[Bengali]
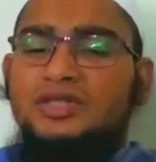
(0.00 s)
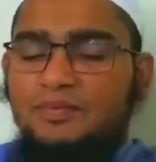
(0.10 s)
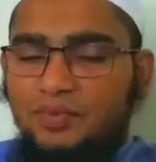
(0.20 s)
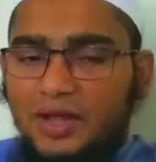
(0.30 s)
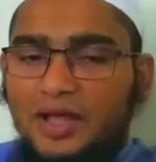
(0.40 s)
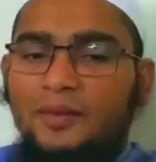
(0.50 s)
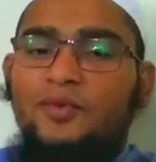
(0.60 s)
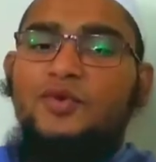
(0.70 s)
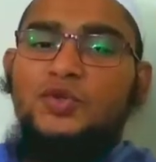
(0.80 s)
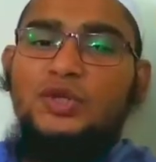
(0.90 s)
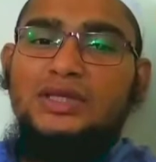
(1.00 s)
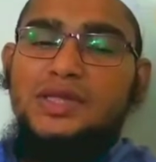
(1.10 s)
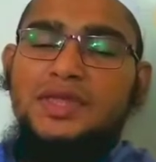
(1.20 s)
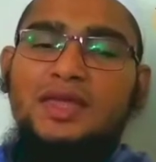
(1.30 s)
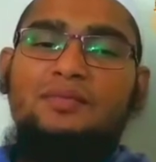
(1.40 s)
যে প্রেক্ষাপট
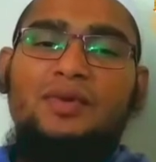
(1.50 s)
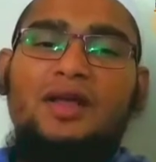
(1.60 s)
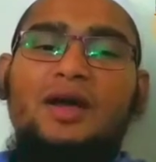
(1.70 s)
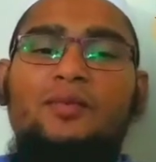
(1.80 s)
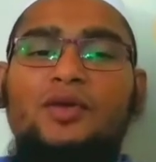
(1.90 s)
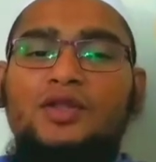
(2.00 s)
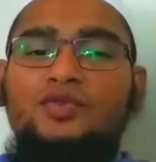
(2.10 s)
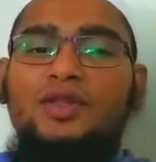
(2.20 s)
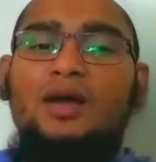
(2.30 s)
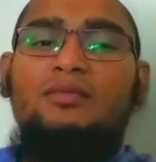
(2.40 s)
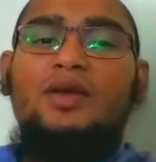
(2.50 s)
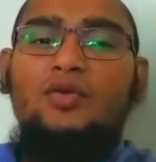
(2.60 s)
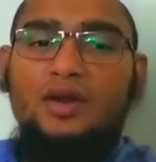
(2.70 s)
চলতেছে এই প্রেক্ষাপটে যদি আমরা